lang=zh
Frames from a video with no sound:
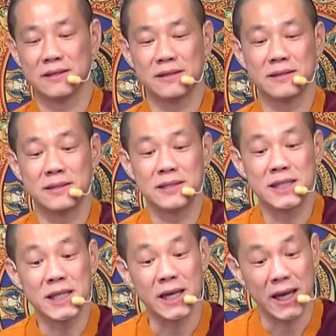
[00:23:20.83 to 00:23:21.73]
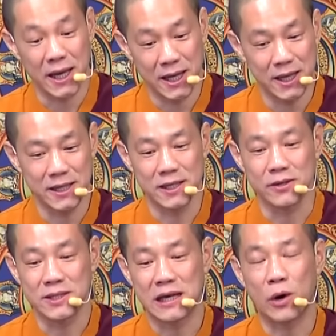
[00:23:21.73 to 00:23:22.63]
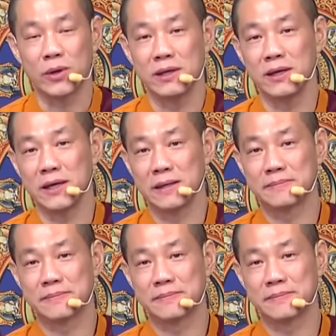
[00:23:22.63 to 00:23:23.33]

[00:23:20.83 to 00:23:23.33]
这个之前有造业，